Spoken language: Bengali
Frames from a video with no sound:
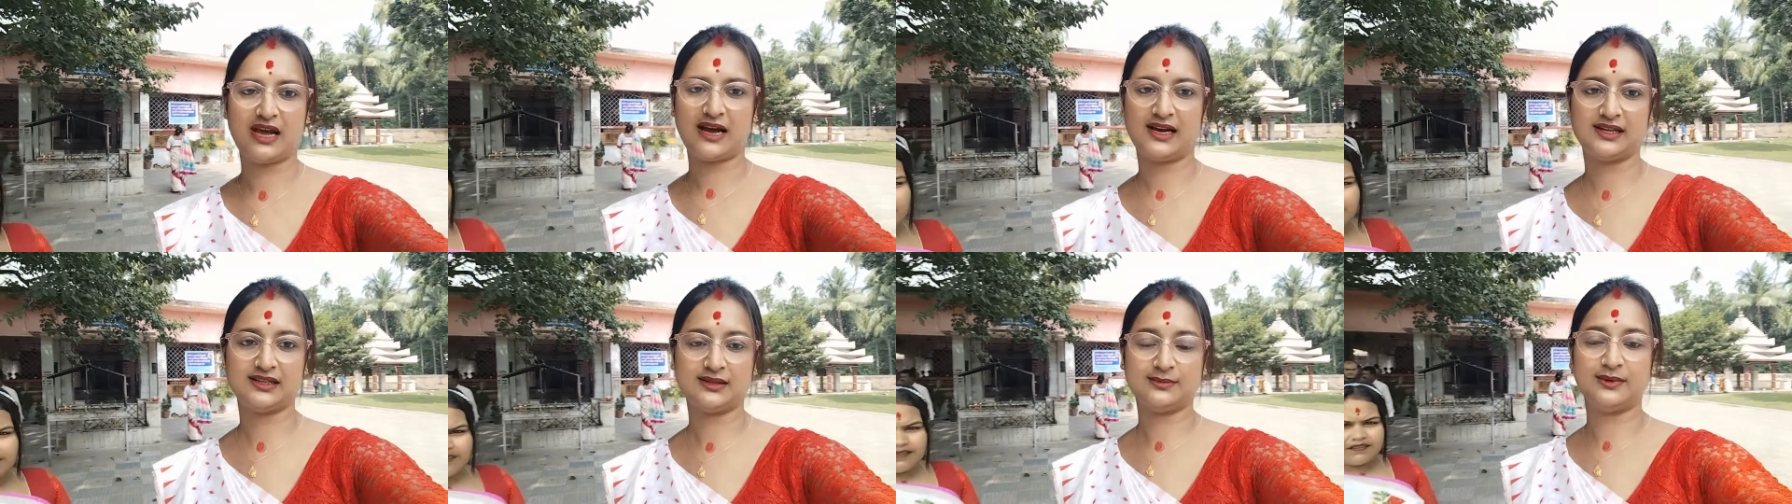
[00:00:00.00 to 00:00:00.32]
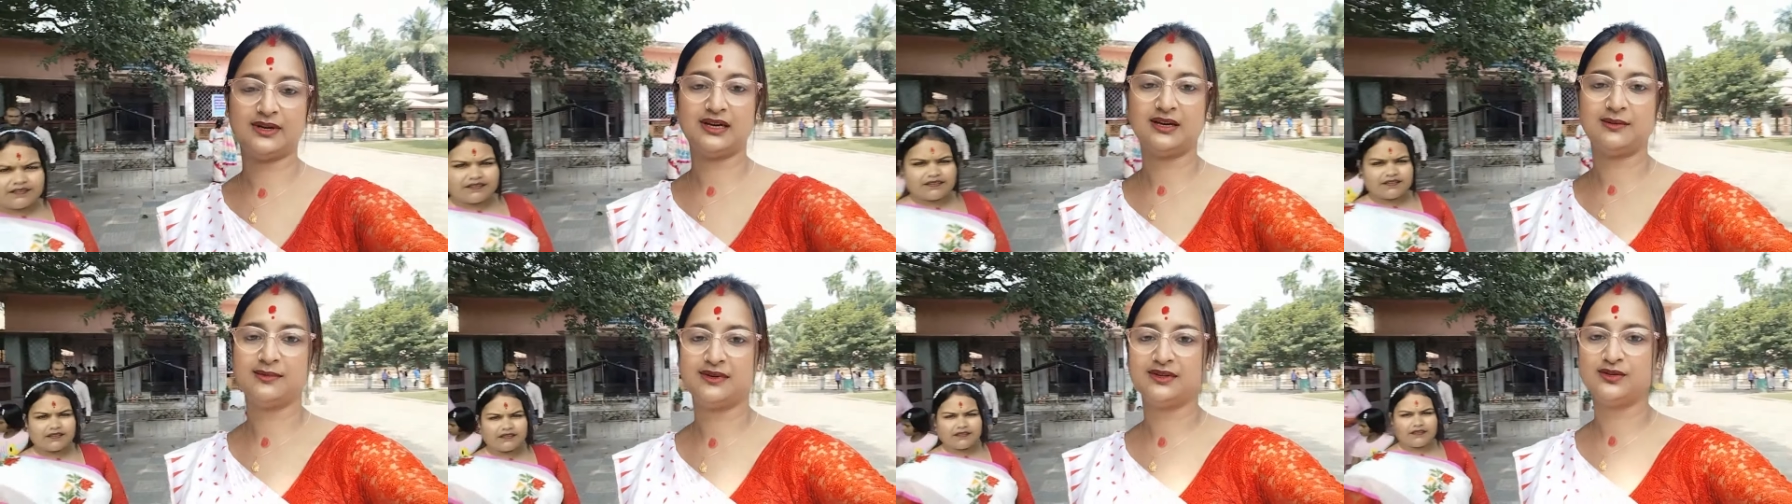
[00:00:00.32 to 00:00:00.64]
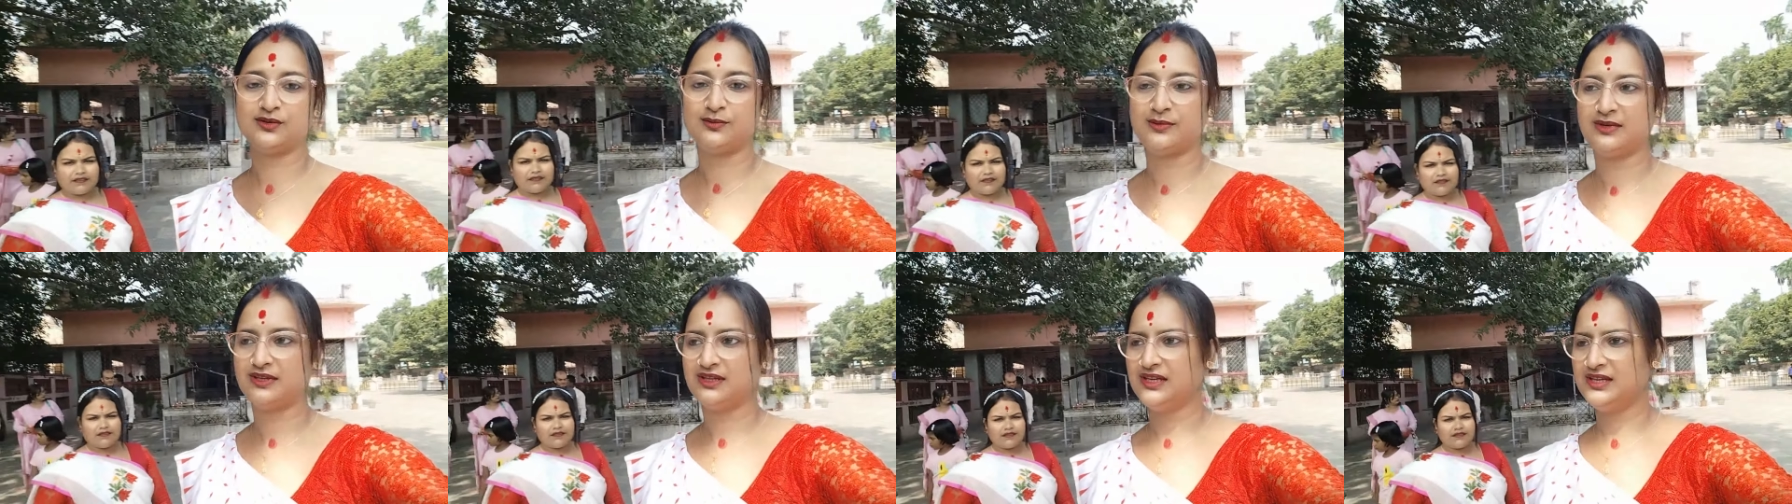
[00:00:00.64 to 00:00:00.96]
দেখাতে পারলাম না
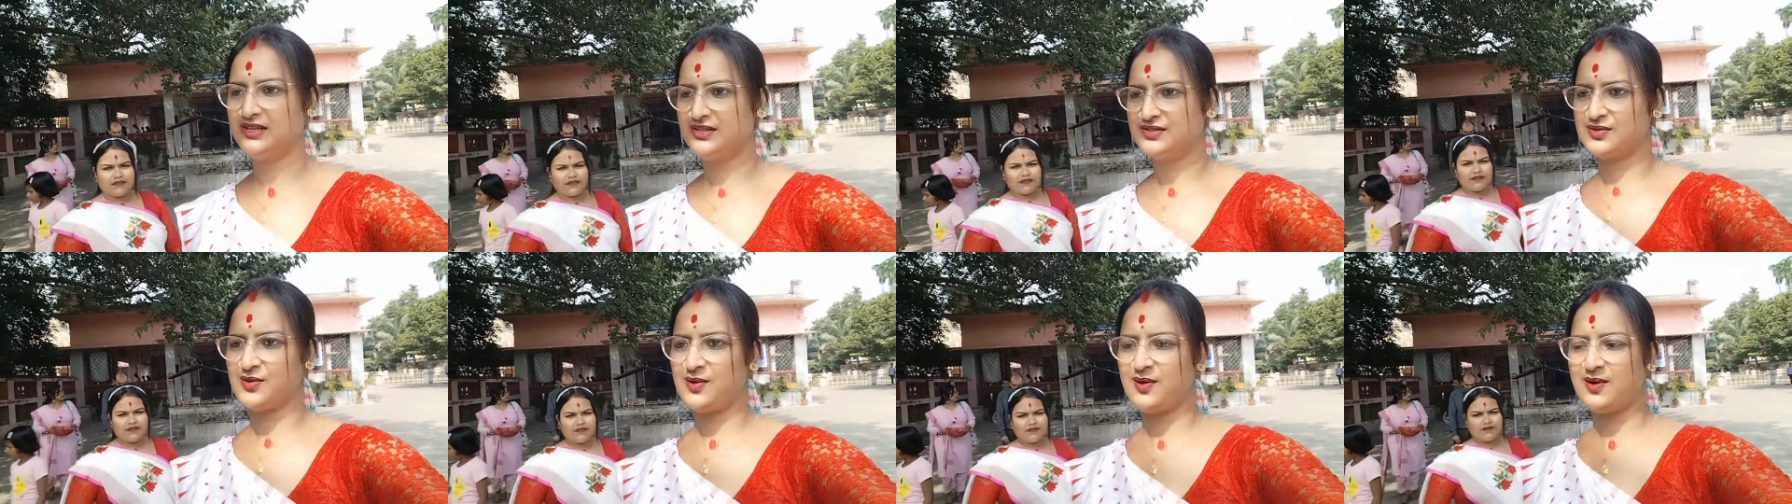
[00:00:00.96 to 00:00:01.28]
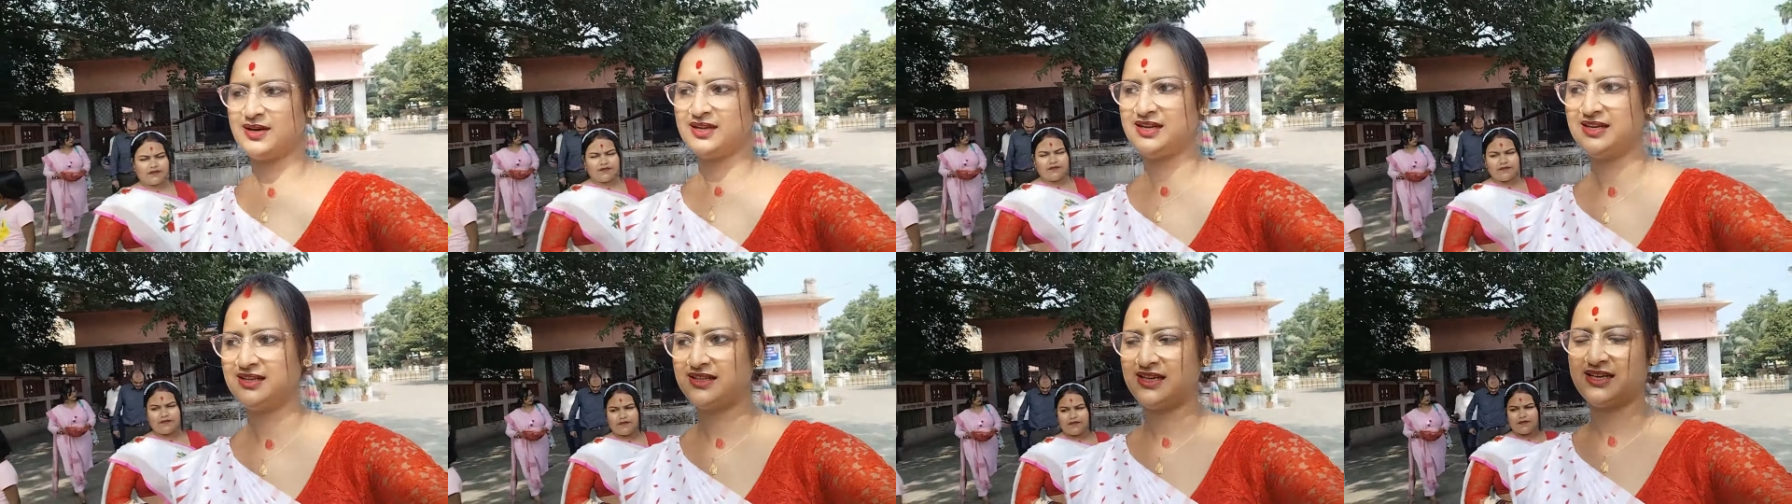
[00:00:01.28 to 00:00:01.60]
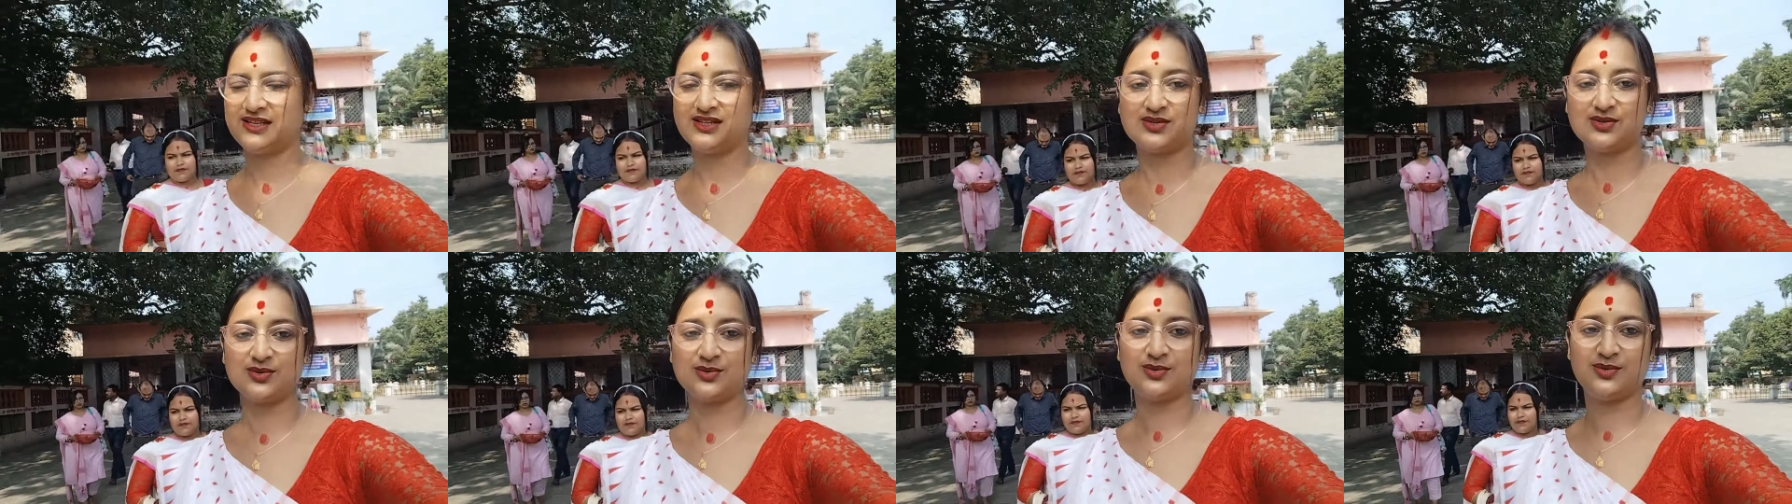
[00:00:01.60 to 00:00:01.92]
তোমাদের সরি
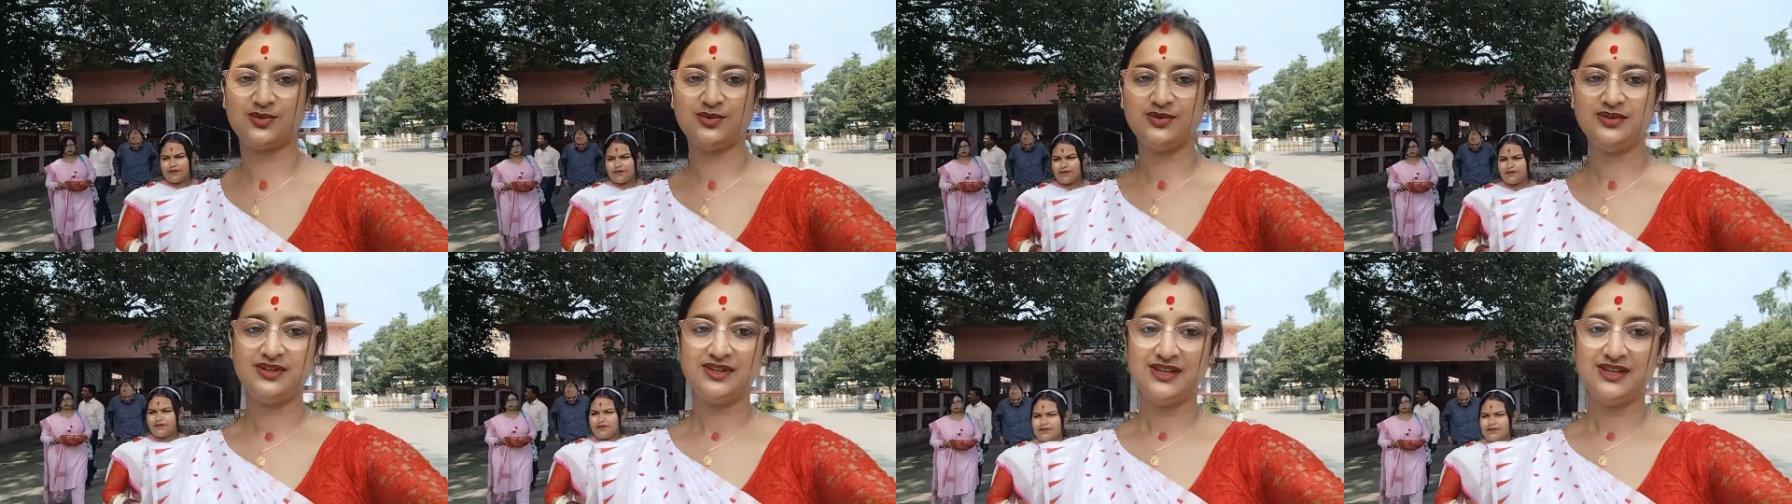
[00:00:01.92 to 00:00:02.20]
তার জন্য